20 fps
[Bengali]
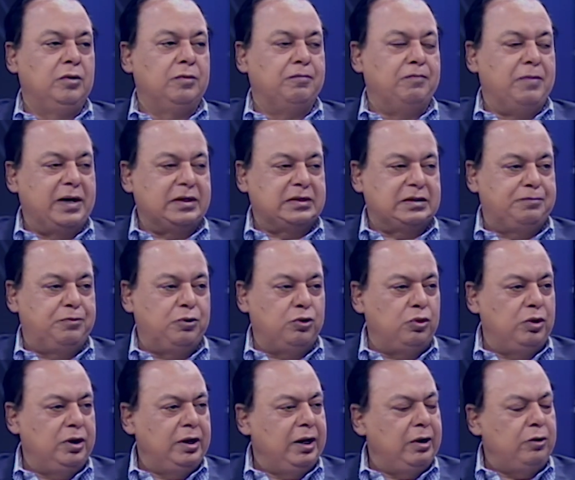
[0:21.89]
মাস্ক পরুন
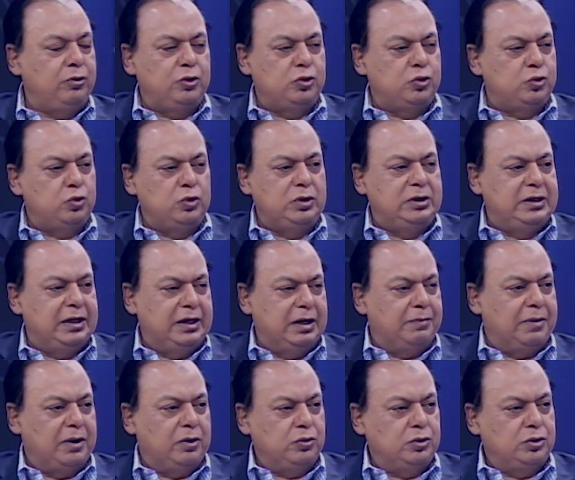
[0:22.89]
এগুলো তো শুনছে না
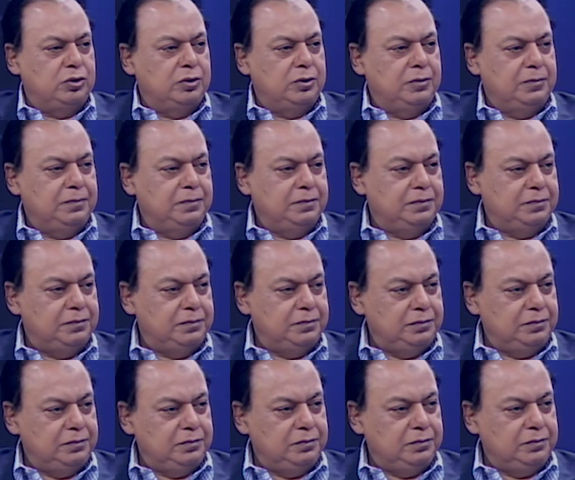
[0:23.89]
মানুষ
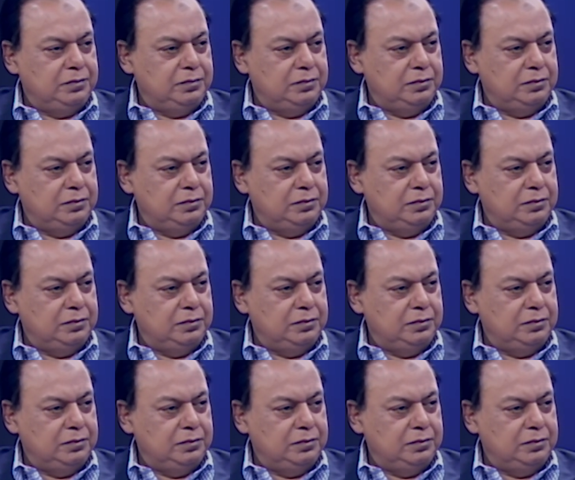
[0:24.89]
ধন্যবাদ